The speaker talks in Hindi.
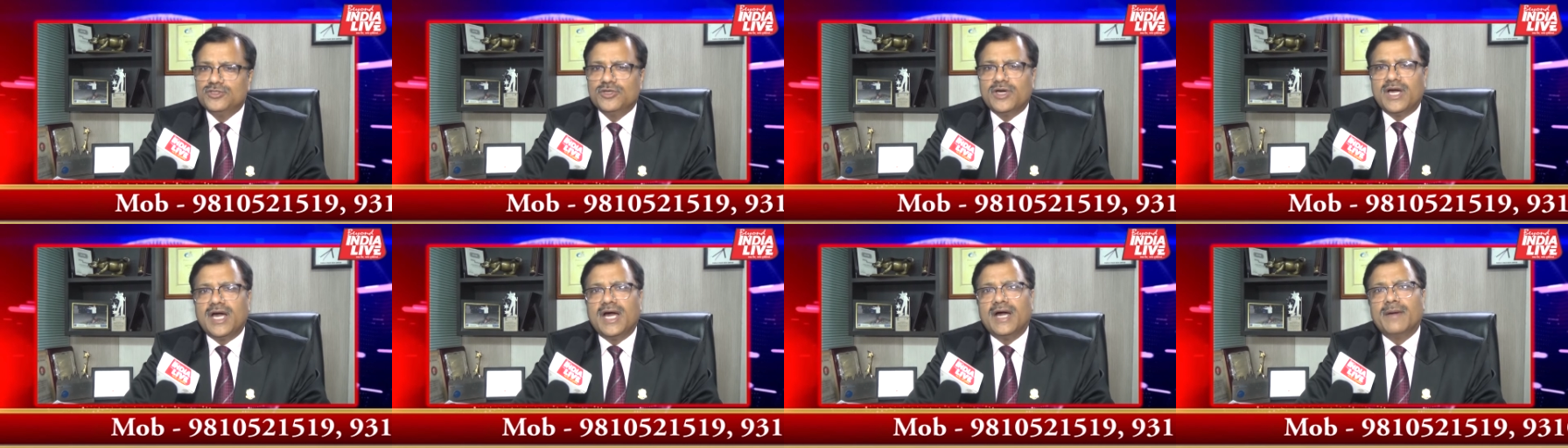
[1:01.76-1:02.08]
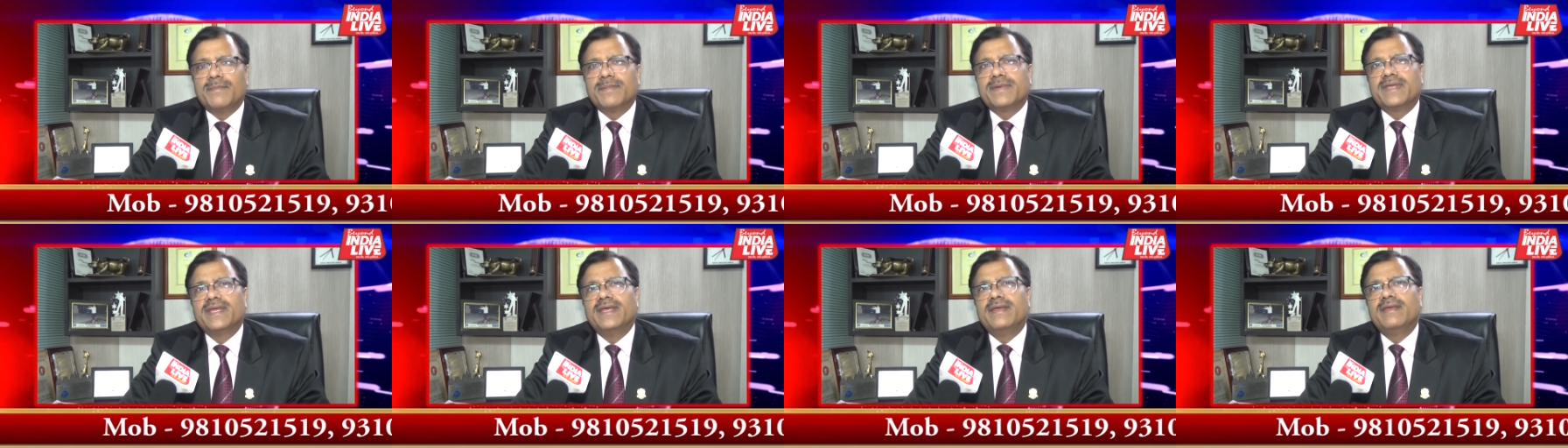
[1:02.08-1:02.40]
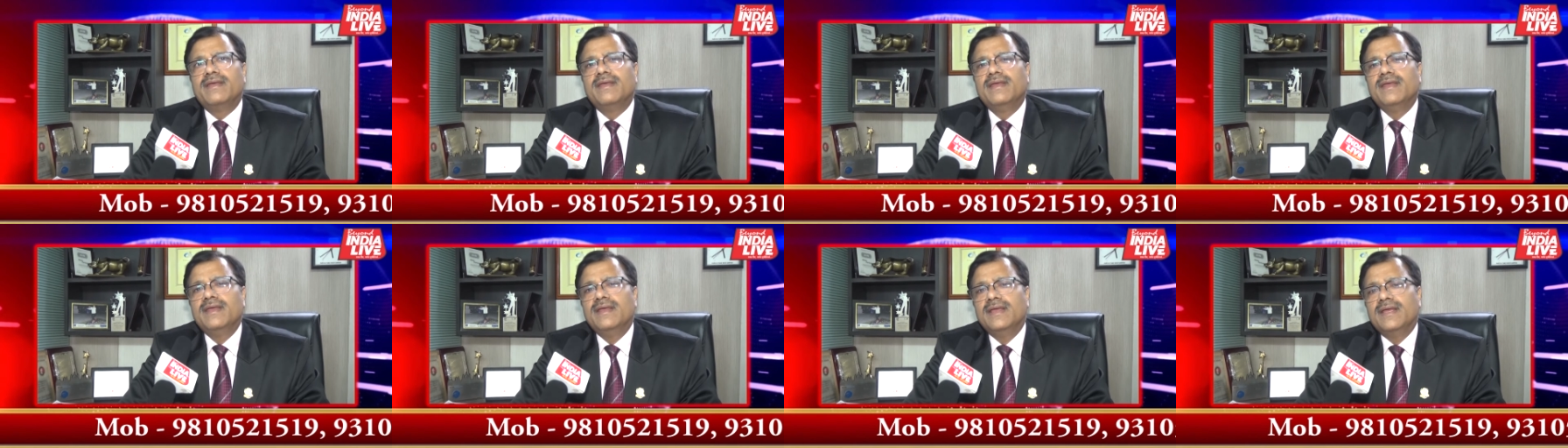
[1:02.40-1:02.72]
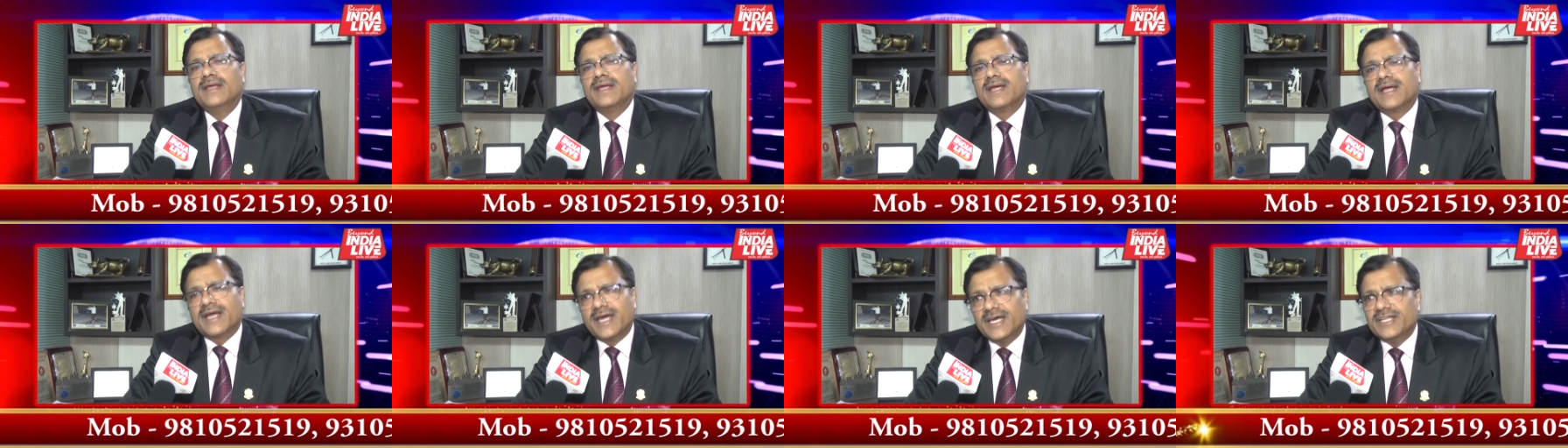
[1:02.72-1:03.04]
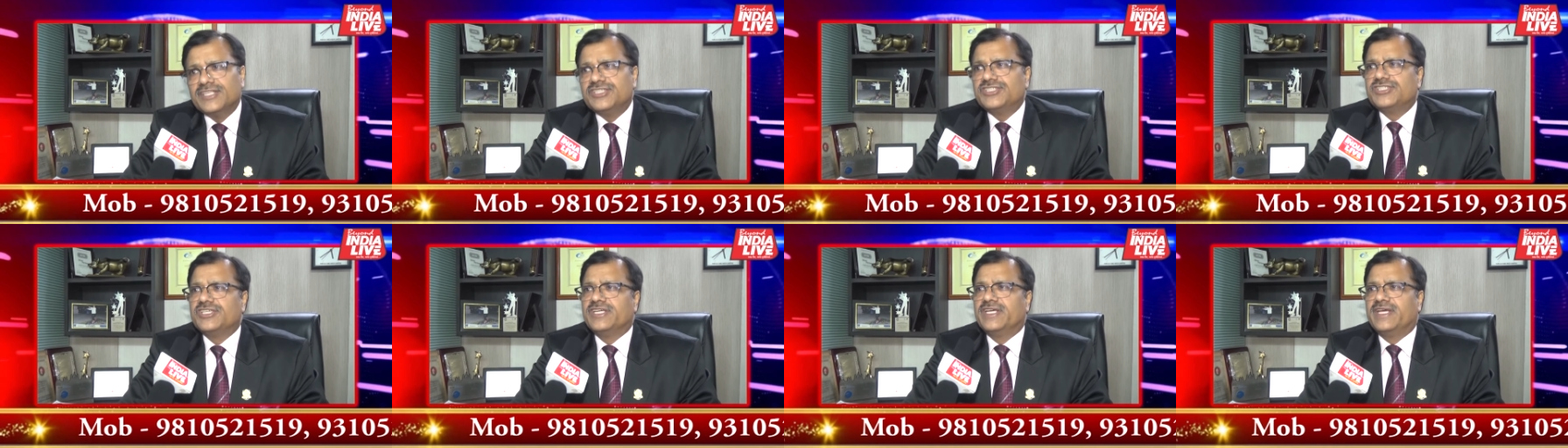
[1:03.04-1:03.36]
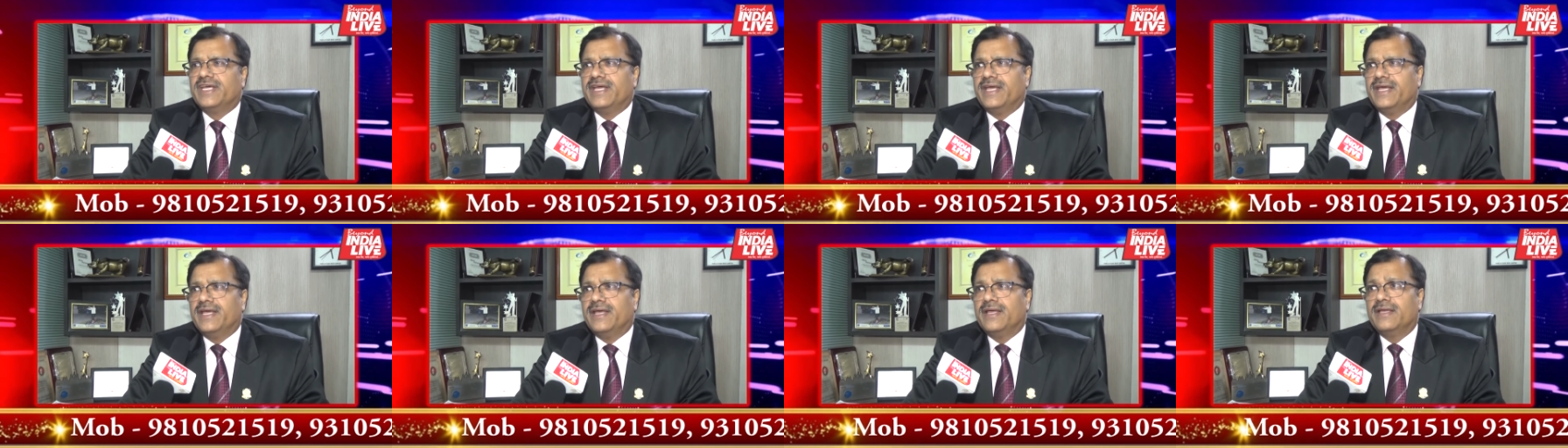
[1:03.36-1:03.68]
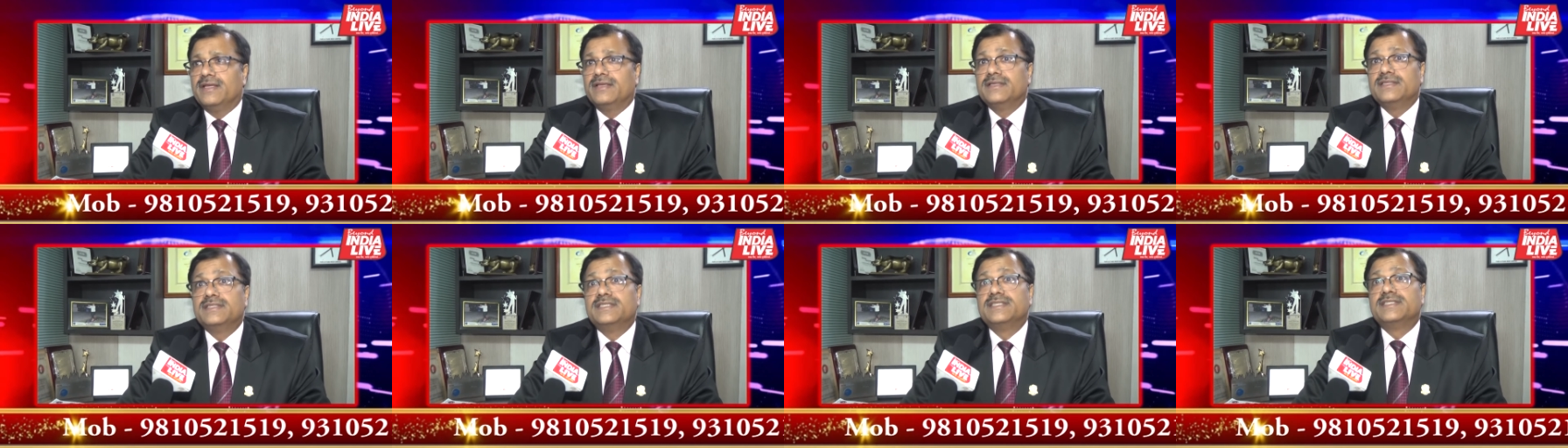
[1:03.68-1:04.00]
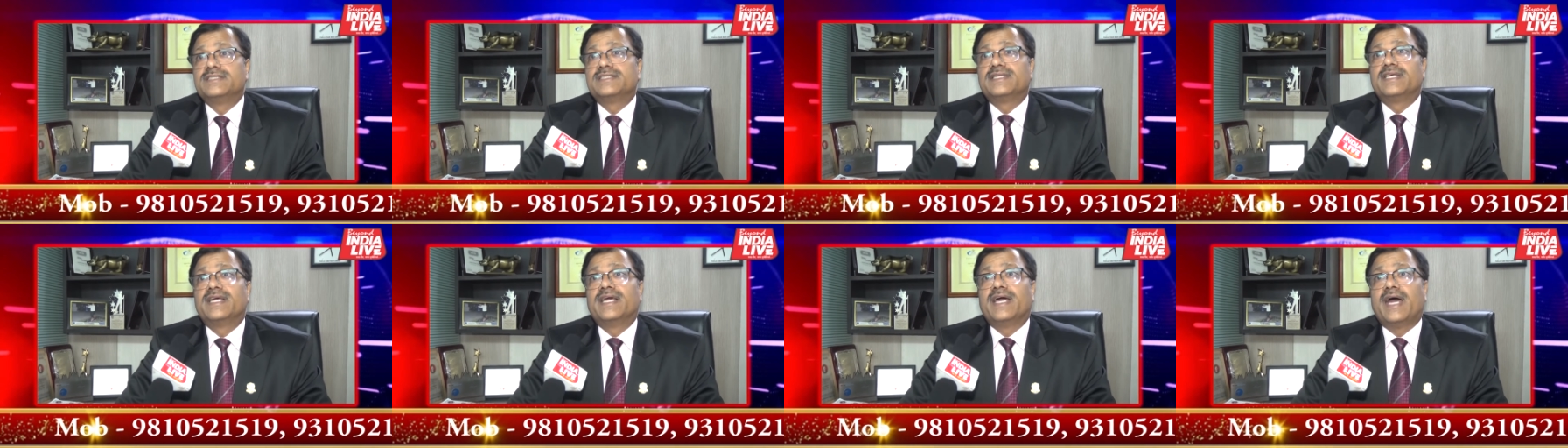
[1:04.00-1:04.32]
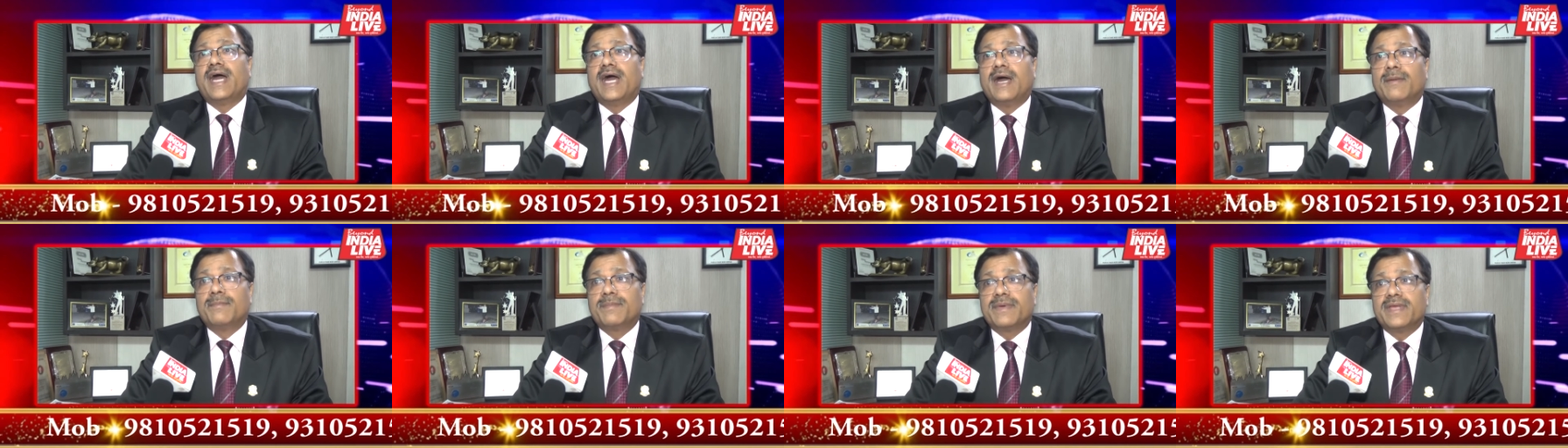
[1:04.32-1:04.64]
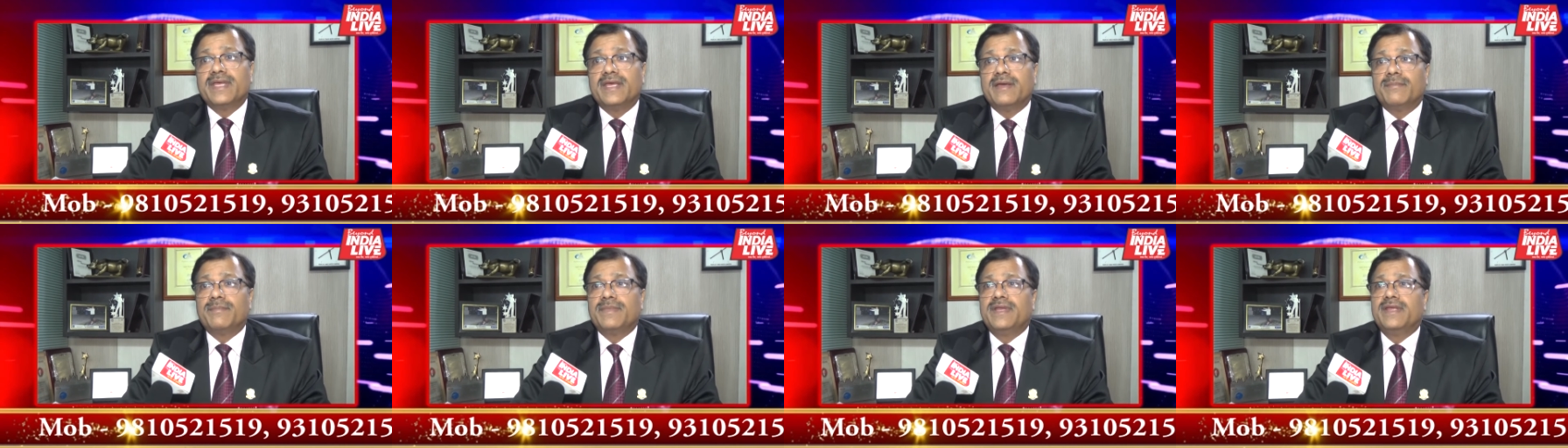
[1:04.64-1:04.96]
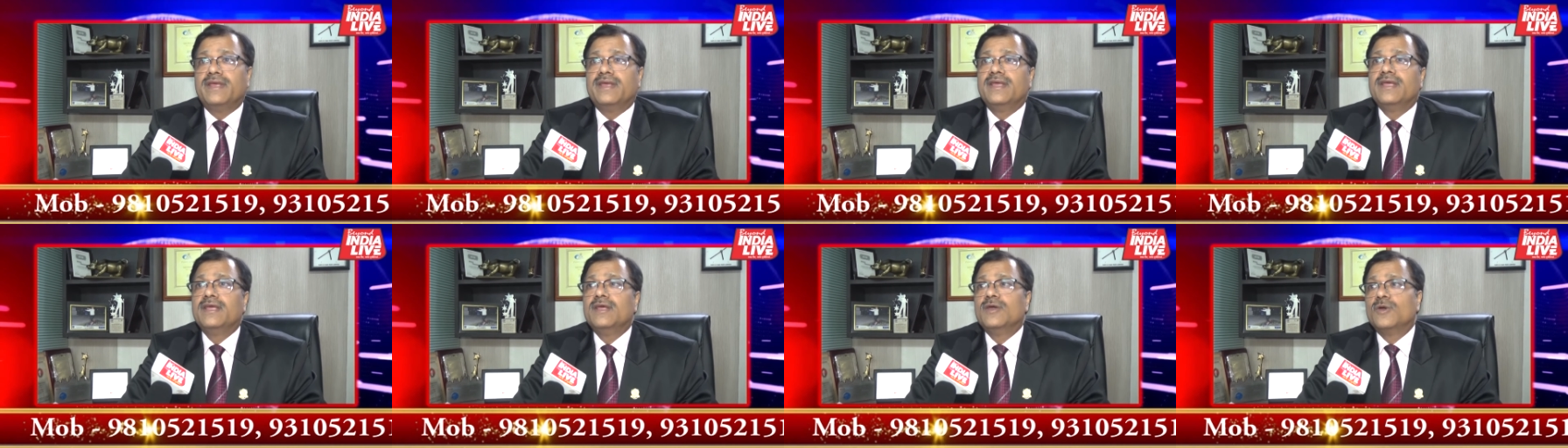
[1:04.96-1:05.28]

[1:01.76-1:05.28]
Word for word: जो आपके खर्चे हैं जिसके आपके अपने